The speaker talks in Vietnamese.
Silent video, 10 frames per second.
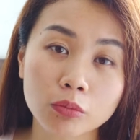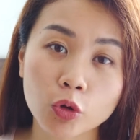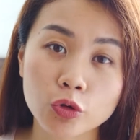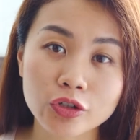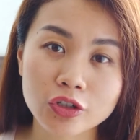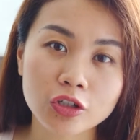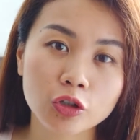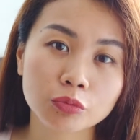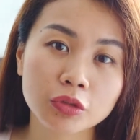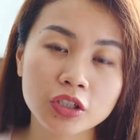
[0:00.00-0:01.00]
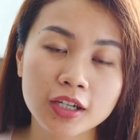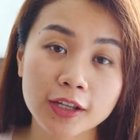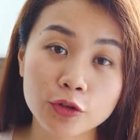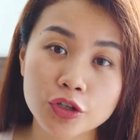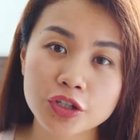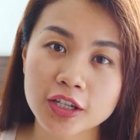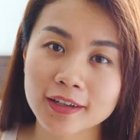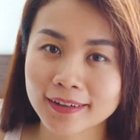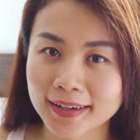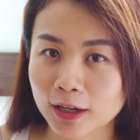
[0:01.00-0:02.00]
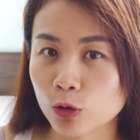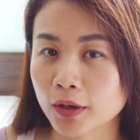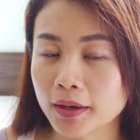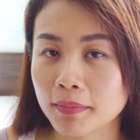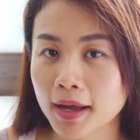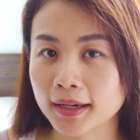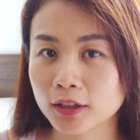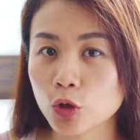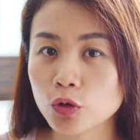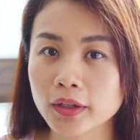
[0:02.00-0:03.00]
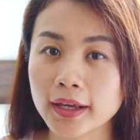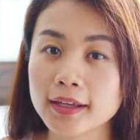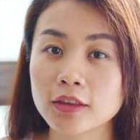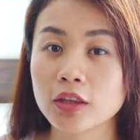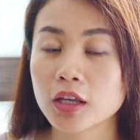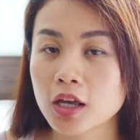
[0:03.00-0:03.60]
món bổ dưỡng cũng như là duy trì cân nặng của các bạn tốt nè